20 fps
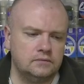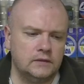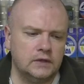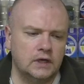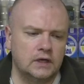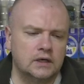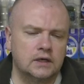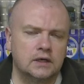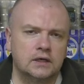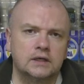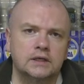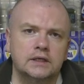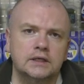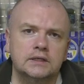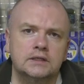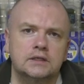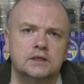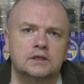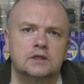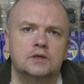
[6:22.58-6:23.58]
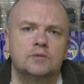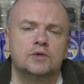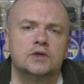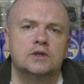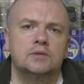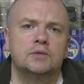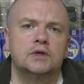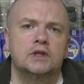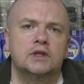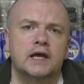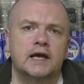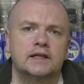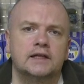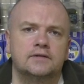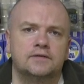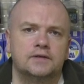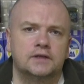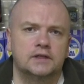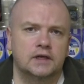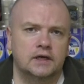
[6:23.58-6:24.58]
э, если это был бы лайт
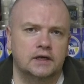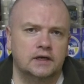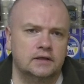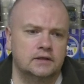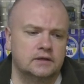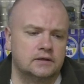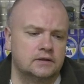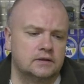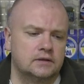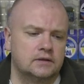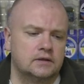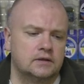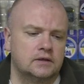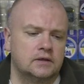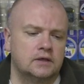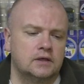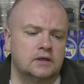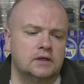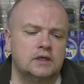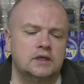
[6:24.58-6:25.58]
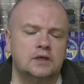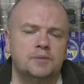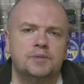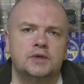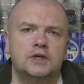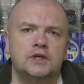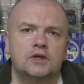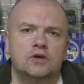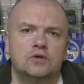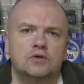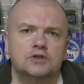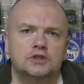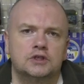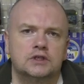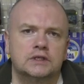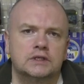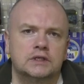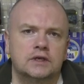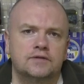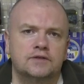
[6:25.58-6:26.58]
фидера или
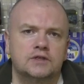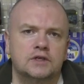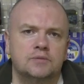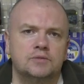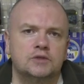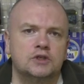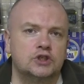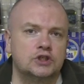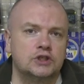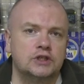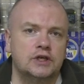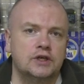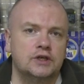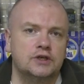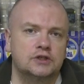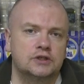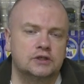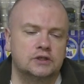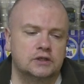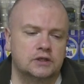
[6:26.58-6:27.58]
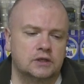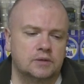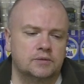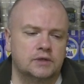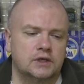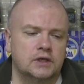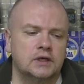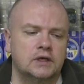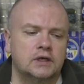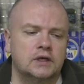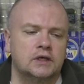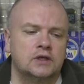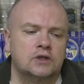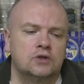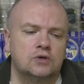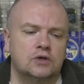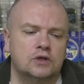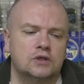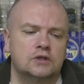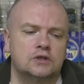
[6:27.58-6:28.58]
пикерочки совсем нежнейшие там, да,
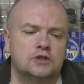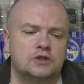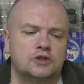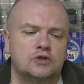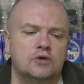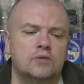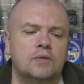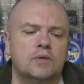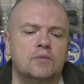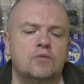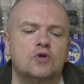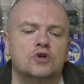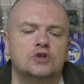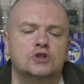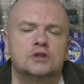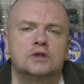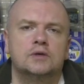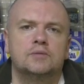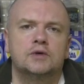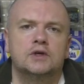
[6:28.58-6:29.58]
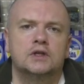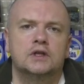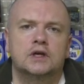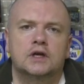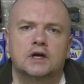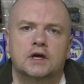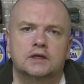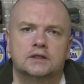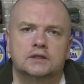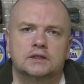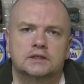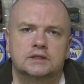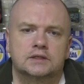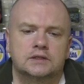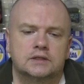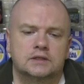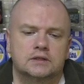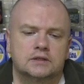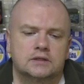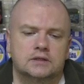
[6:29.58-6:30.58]
то это еще можно было как-то
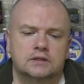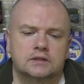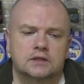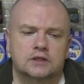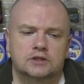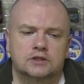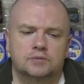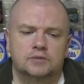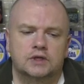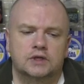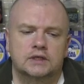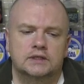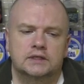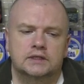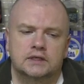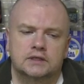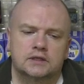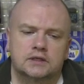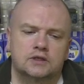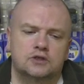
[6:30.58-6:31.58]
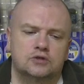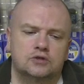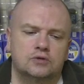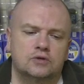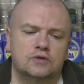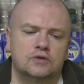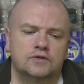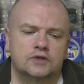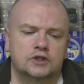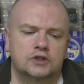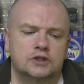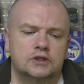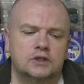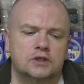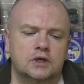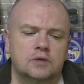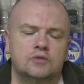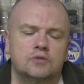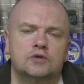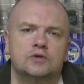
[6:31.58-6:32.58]
скажем так, сказать, что
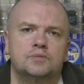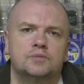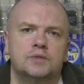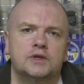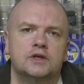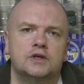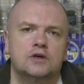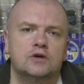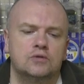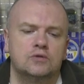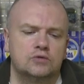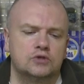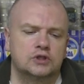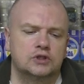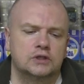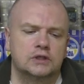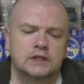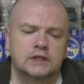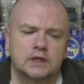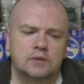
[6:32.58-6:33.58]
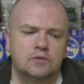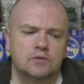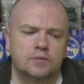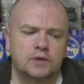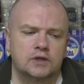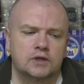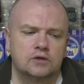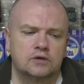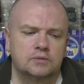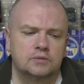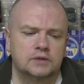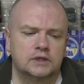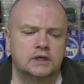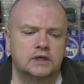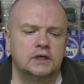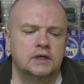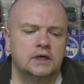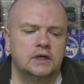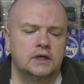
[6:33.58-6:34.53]
вершинка будет перегружена и тому подобное.